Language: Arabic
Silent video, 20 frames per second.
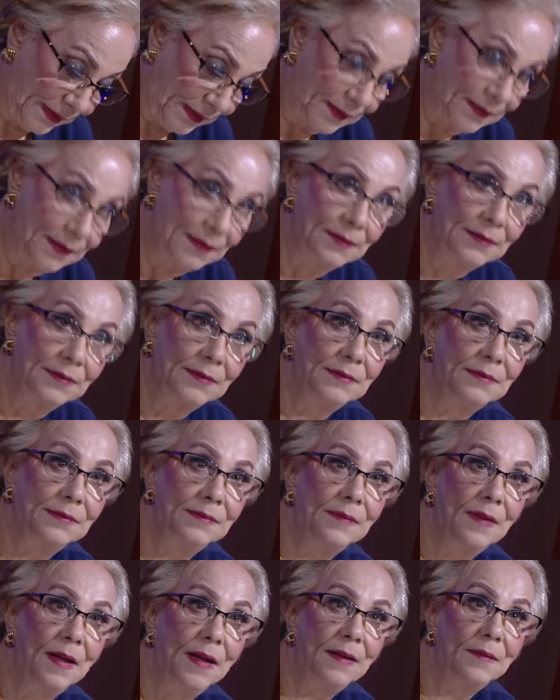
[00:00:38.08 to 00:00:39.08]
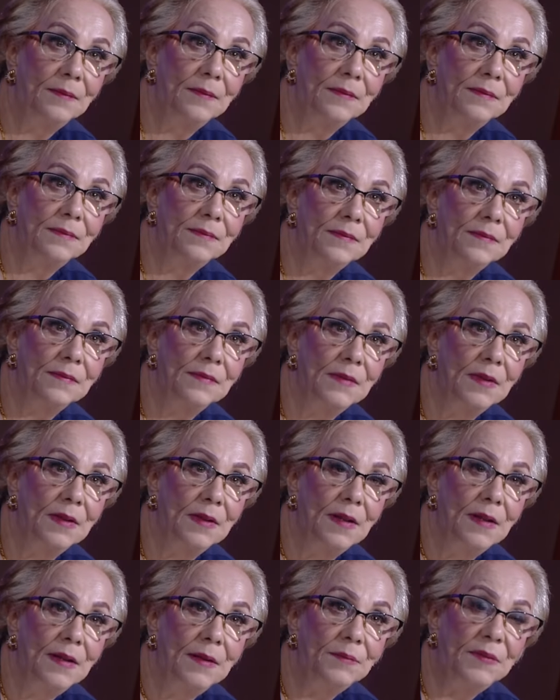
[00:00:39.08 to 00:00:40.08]
العذراء اه
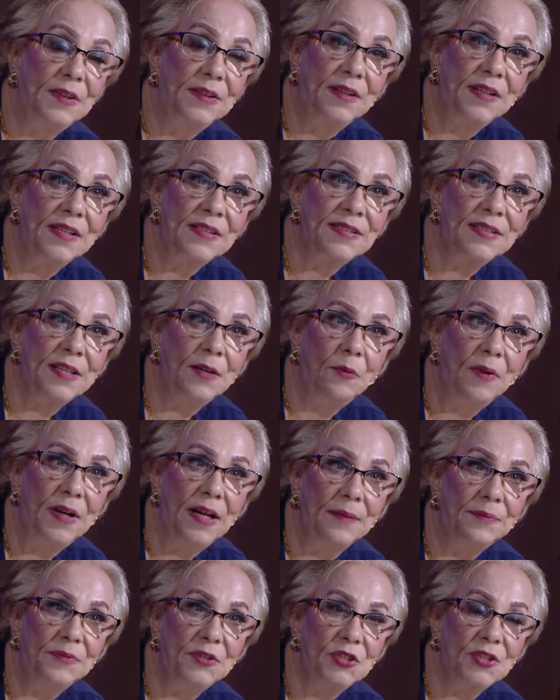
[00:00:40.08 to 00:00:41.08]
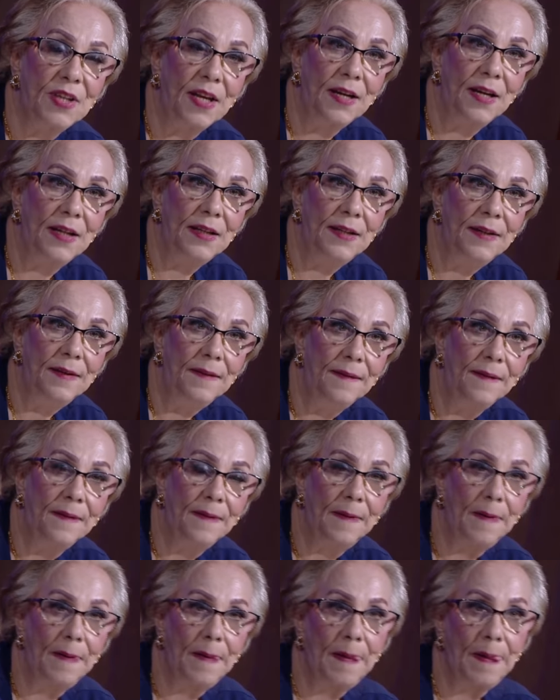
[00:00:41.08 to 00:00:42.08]
بتدرسي ولا بتشتغلي؟
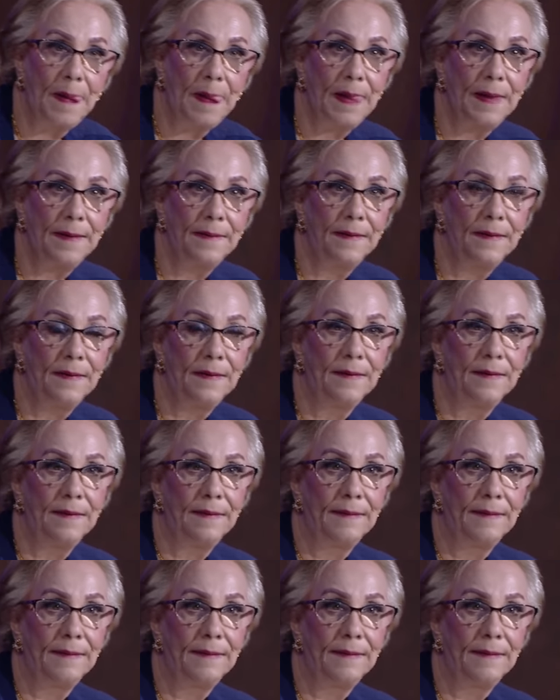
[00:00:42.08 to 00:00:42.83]
لا بشتغل